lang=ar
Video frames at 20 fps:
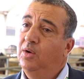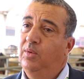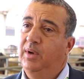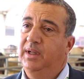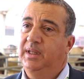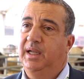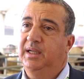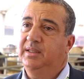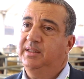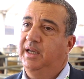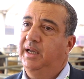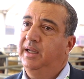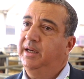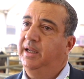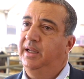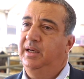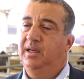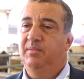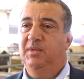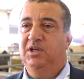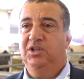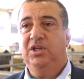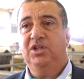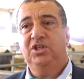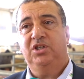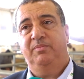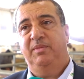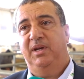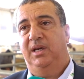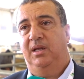وهذه الاسعار يعني ما
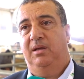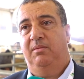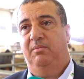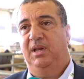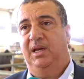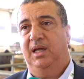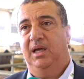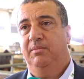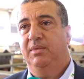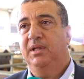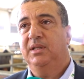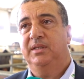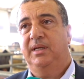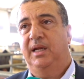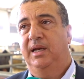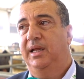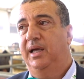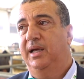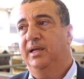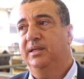جاتش من من عبث على